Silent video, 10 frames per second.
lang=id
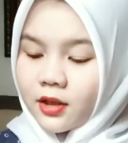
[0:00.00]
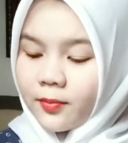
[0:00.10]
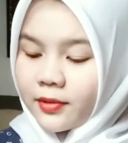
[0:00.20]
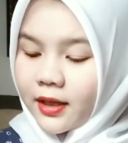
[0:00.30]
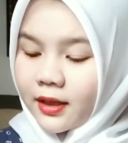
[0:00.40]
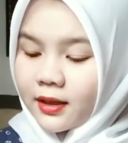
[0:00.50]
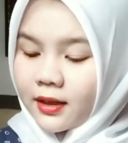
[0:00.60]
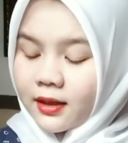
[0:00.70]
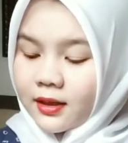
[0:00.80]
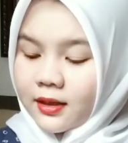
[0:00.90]
top deh
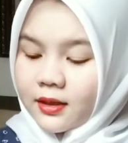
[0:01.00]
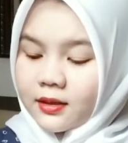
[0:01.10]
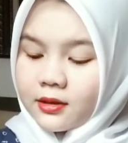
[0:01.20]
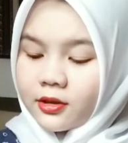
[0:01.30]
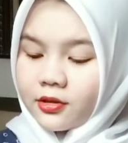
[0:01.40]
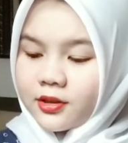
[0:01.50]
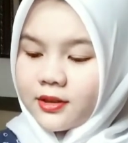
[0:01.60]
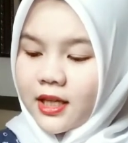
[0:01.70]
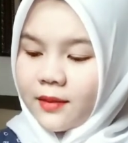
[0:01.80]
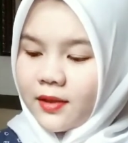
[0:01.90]

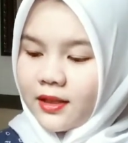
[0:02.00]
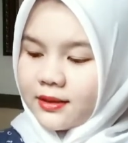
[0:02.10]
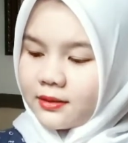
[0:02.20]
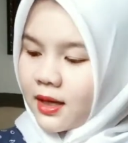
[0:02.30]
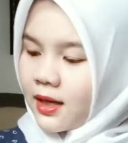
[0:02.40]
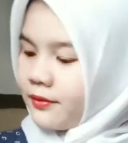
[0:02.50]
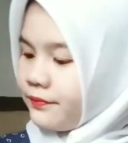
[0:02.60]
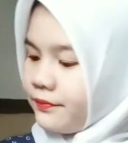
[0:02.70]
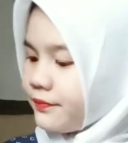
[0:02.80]
terus dia bisa